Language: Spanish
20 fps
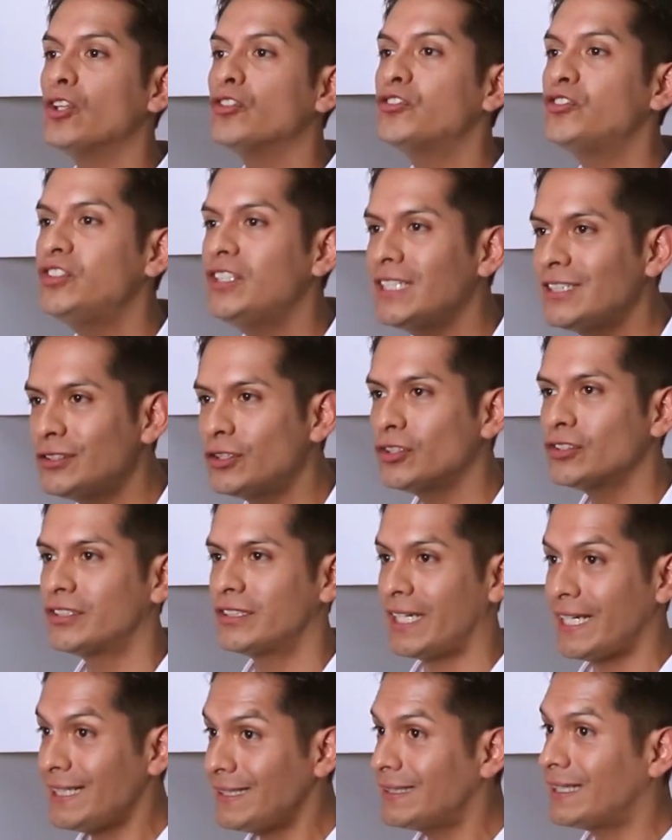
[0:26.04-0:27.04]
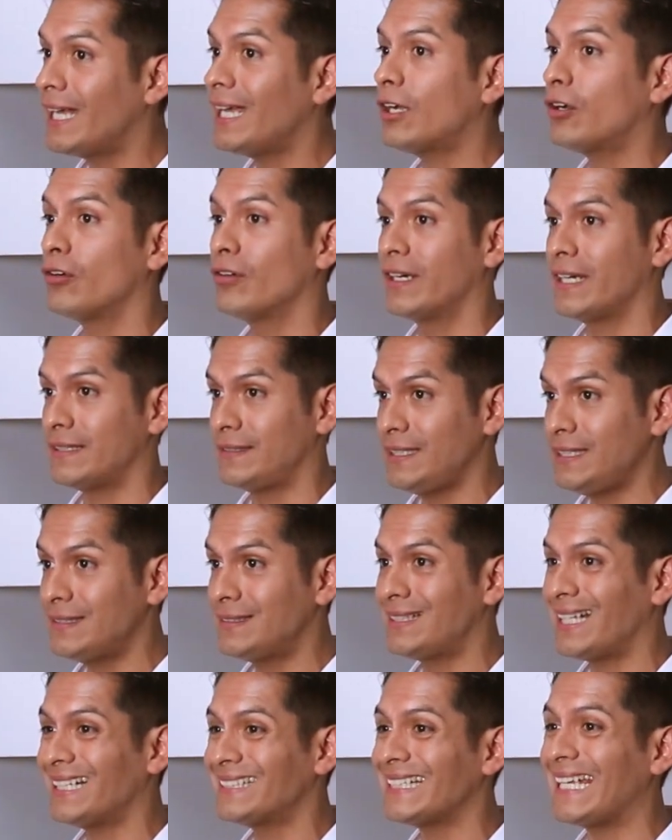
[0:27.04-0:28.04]
los 130
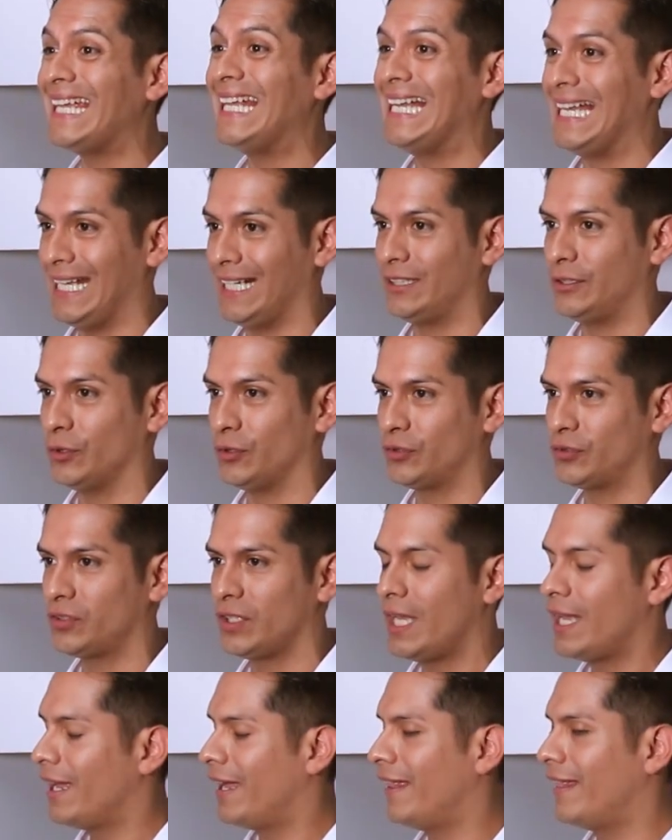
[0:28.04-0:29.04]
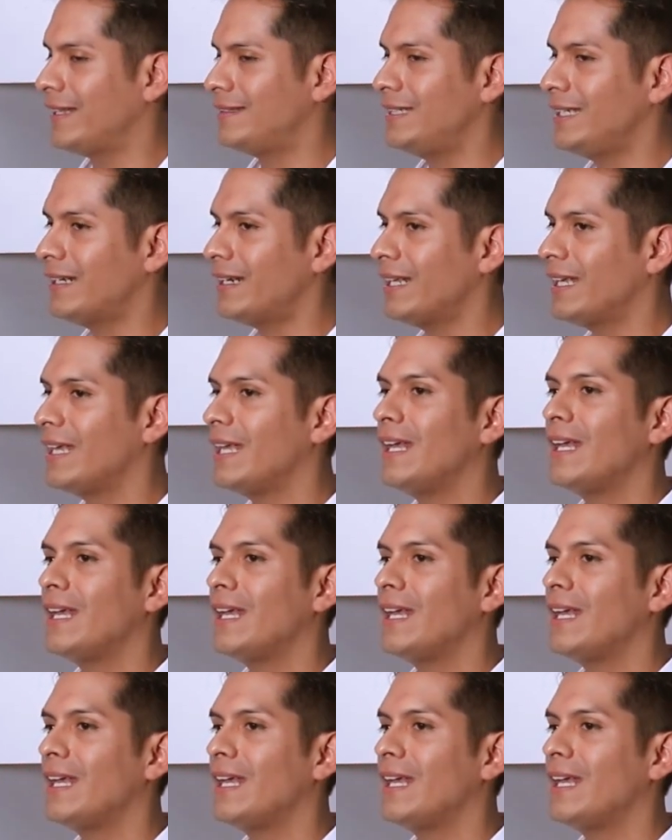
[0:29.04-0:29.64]
congresistas electos, es decir,